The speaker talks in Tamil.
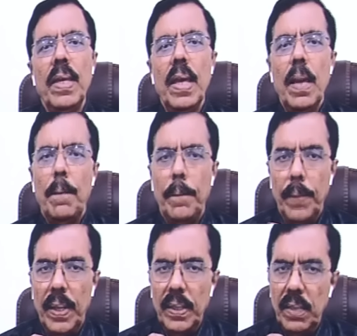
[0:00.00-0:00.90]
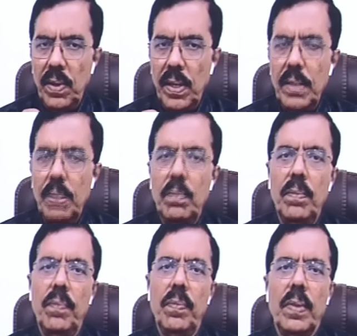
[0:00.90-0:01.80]
மதவாதம்
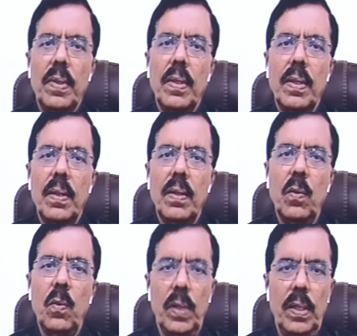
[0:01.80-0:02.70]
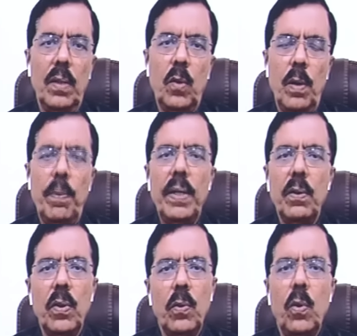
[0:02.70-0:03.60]
ஒரு குறிப்பிட்ட ஒரு
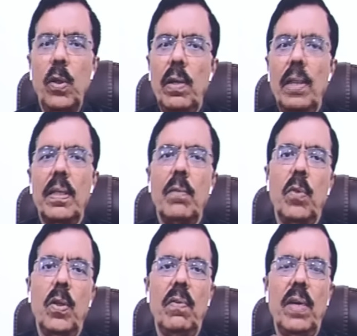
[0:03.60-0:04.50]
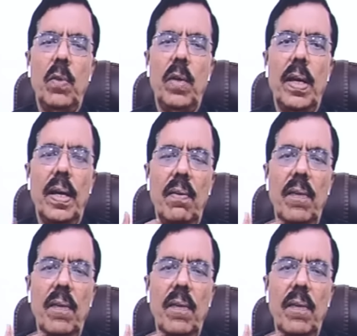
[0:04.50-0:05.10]
ஊர்வலத்தின் போது வன்முறையாக வெடித்த